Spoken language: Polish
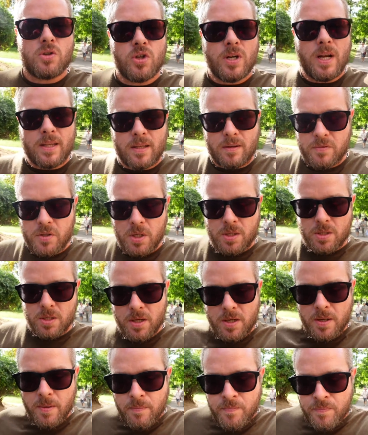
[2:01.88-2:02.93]
czy lata
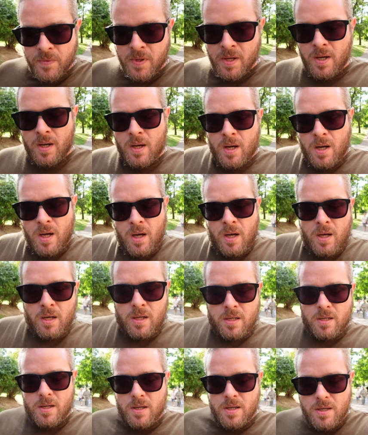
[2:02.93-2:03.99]
wcześniej.
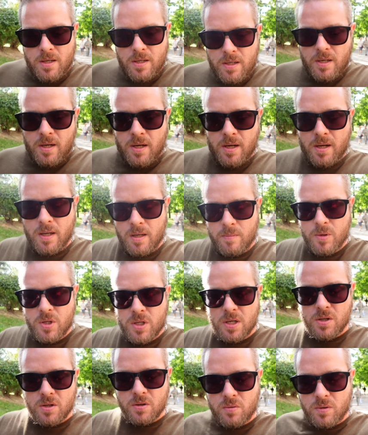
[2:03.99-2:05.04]
I, I,
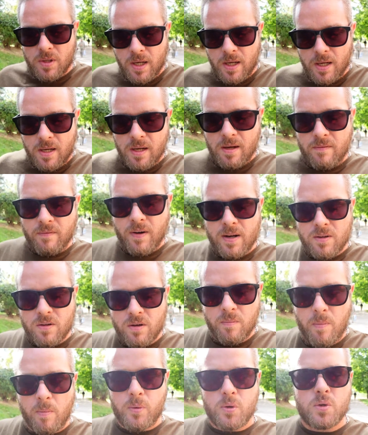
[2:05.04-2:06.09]
myślę, że tutaj
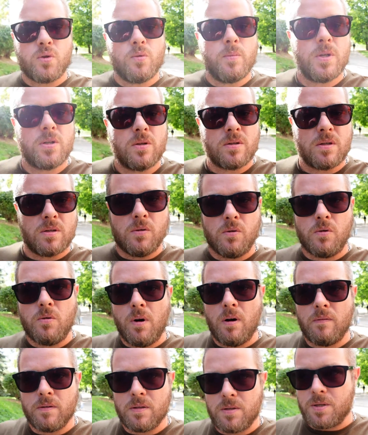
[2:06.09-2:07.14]
warto po prostu mieć to z tyłu
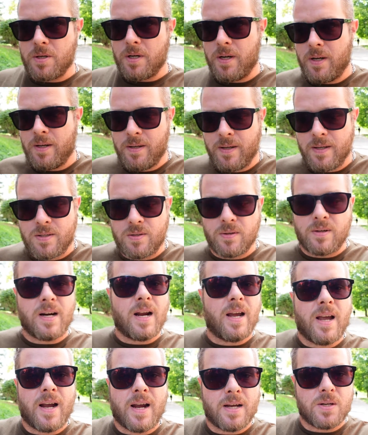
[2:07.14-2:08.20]
głowy, że jest to
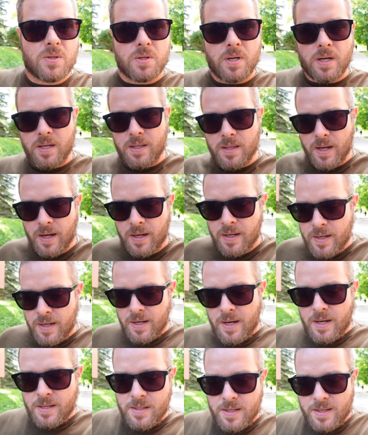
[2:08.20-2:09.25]
gra jak każda inna.
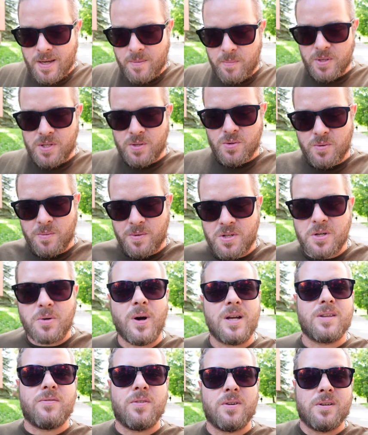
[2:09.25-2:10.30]
Nikt nie powiedział, że będzie
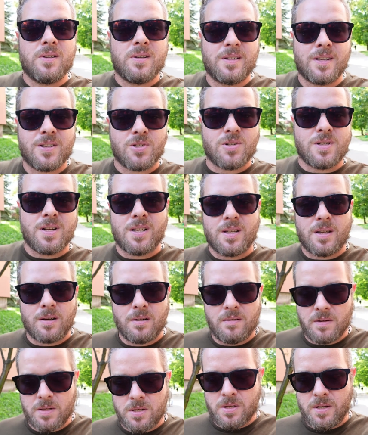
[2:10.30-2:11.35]
łatwo, też
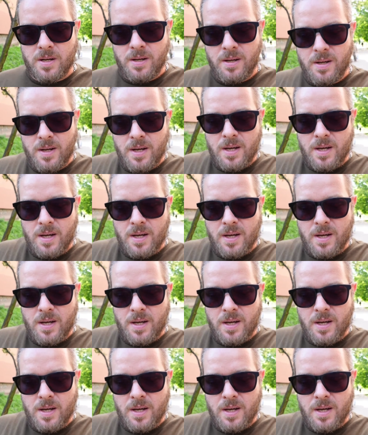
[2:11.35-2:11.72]
dlatego właśnie